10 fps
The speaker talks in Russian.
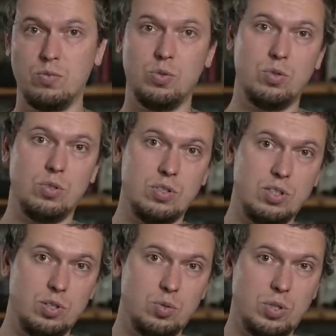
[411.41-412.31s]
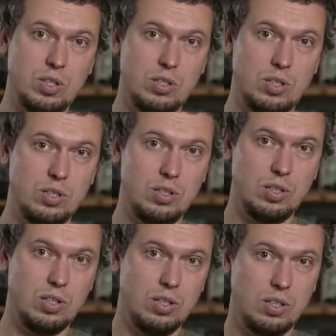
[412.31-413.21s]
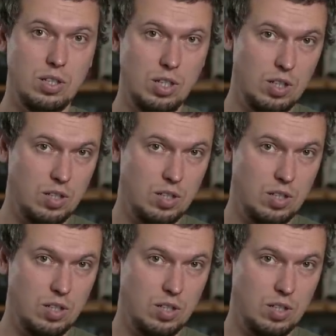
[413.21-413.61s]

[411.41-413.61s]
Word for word: Вот э, здесь у меня, кстати, где-то она